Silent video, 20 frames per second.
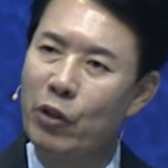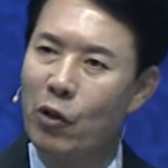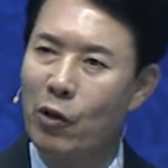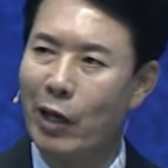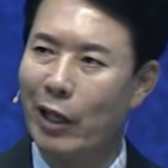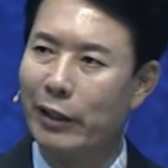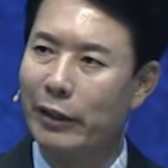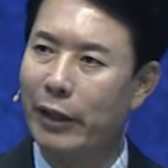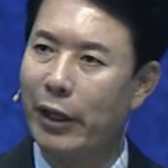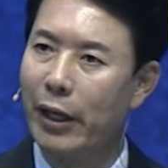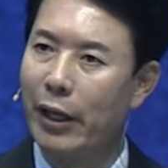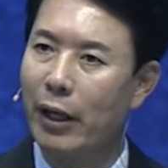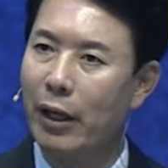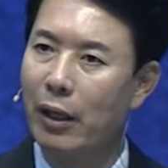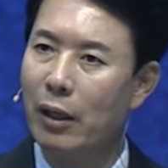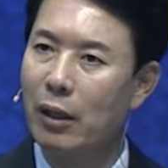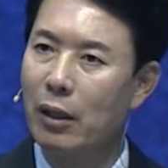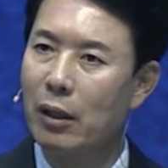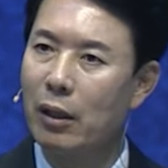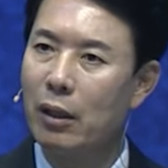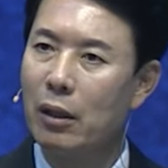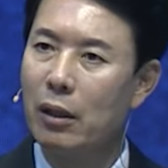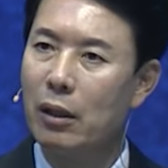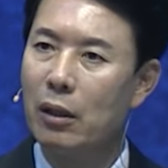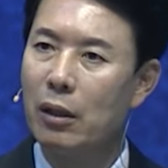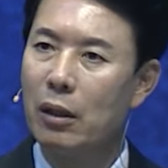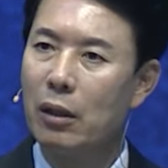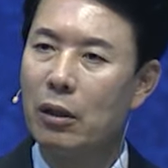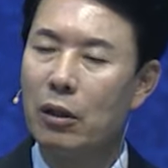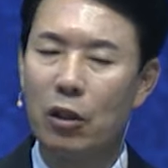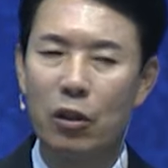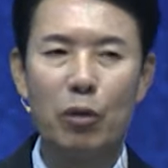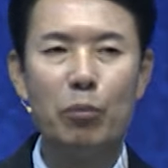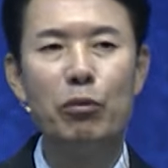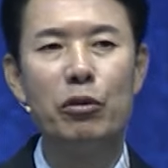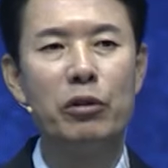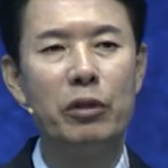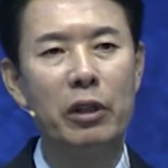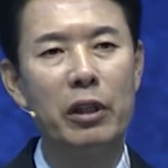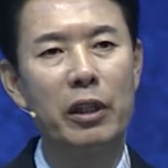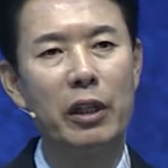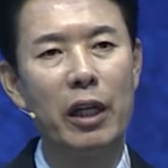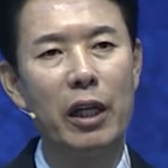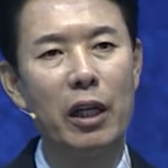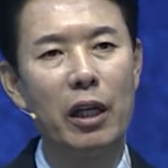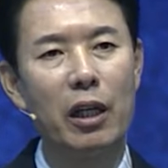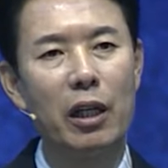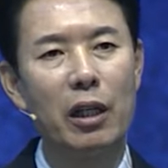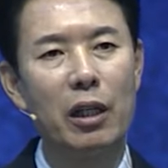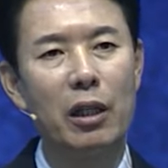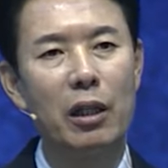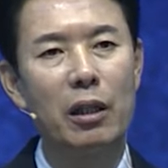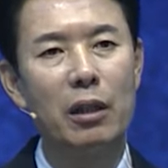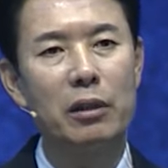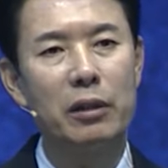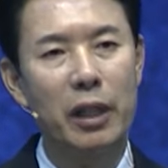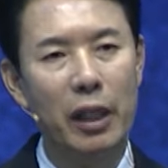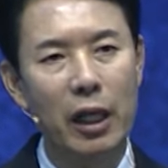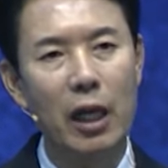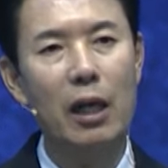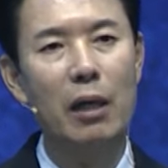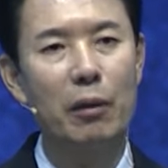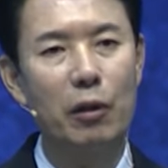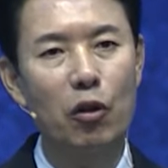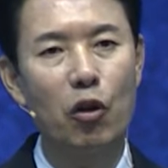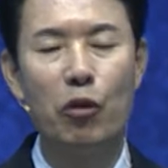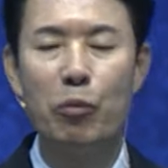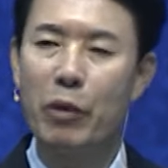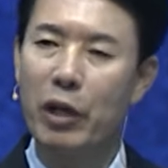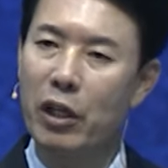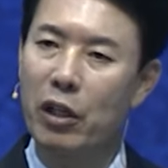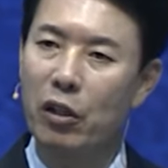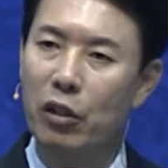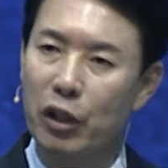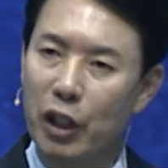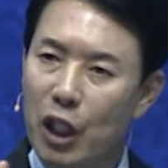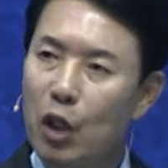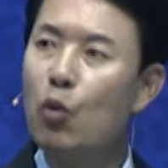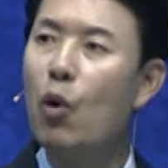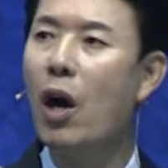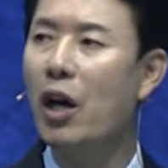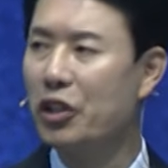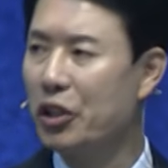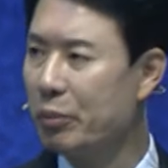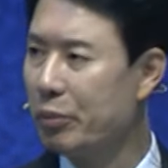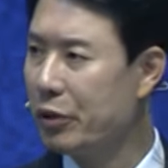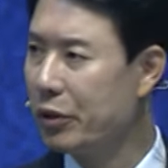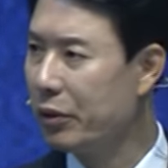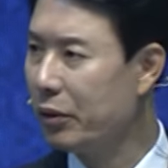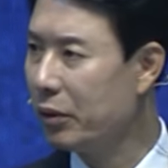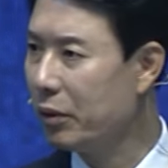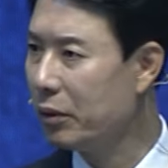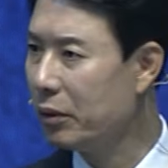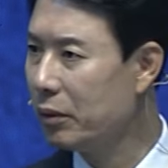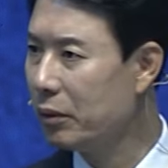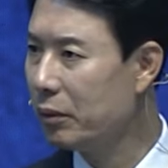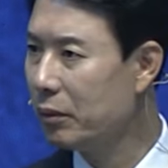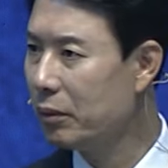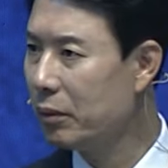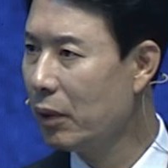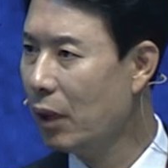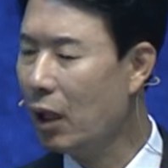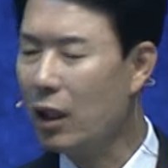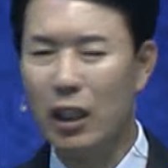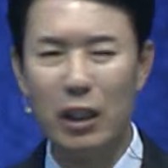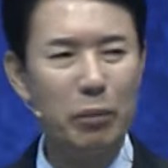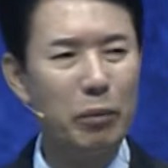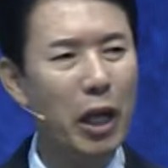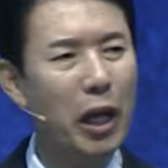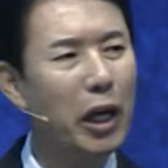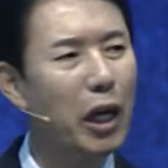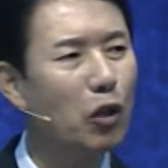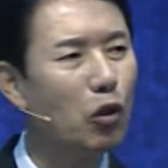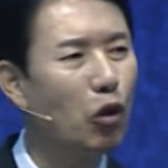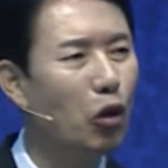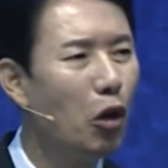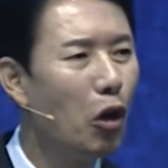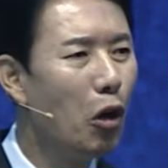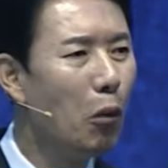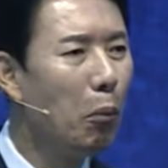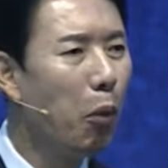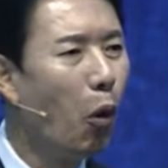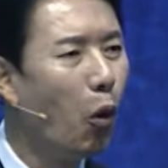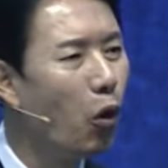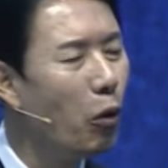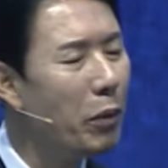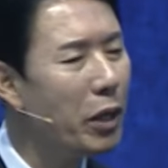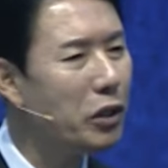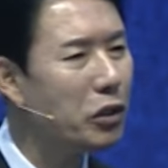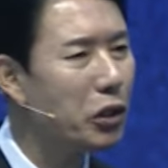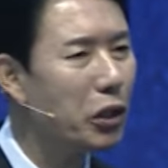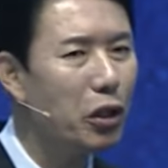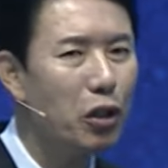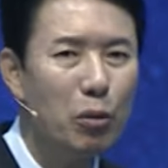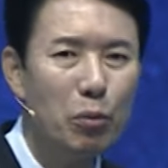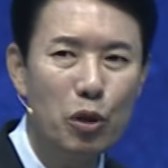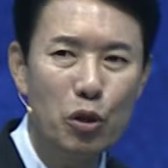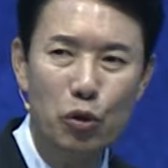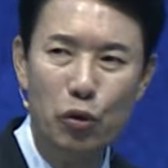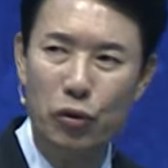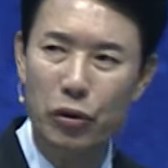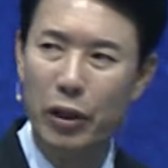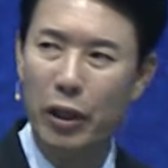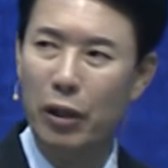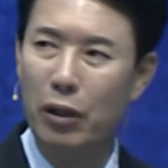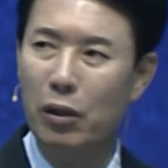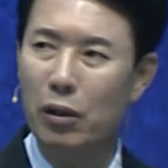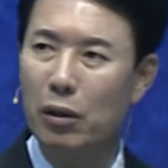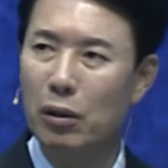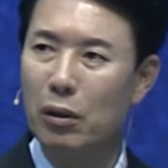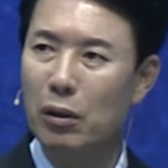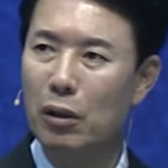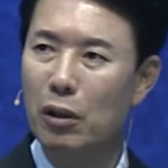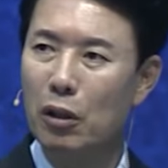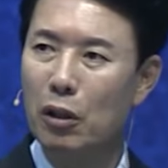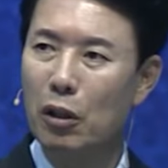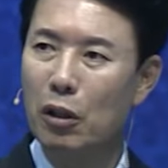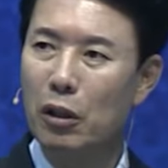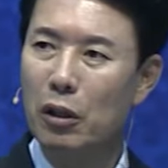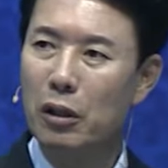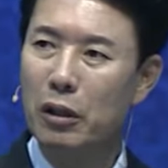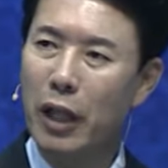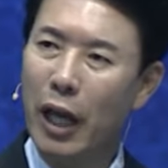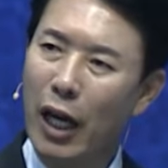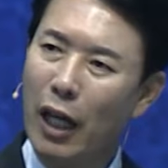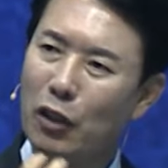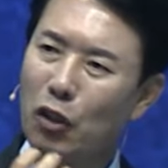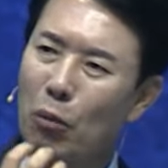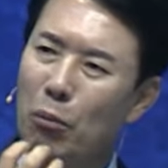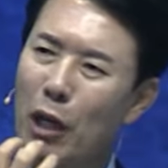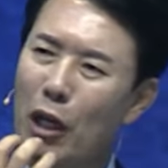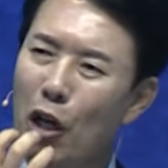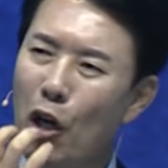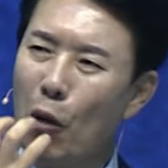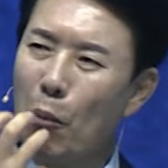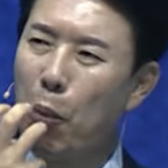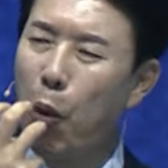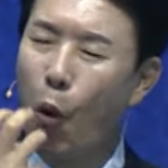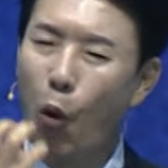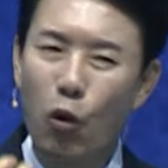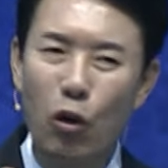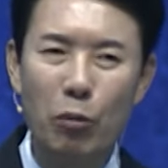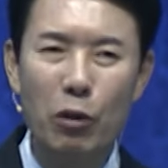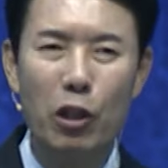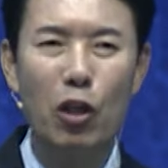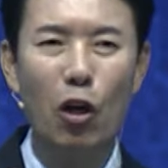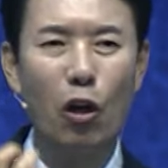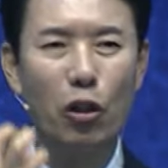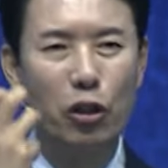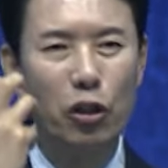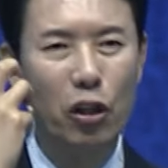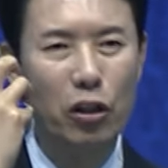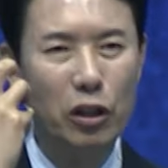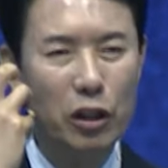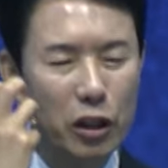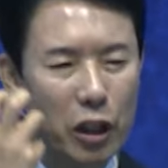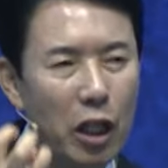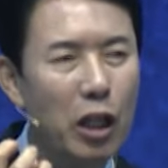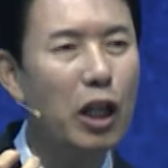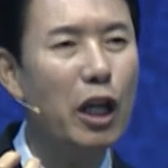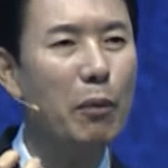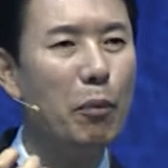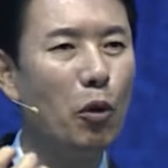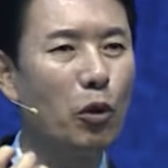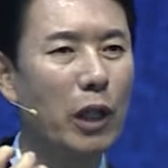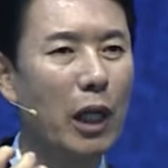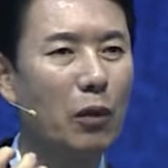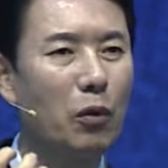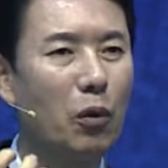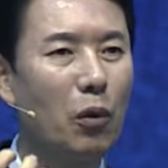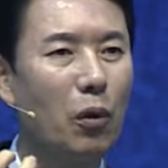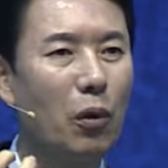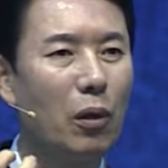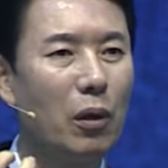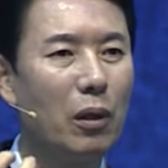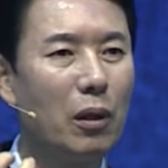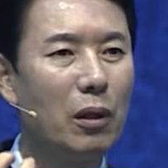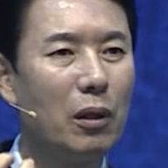것 같아. 그런 분들에게 제가 권면하는 걸 기도하십시오. 하나님 내게도 복음의 체험을 주세요. 내가 정말 복음을 어떤 진리보다도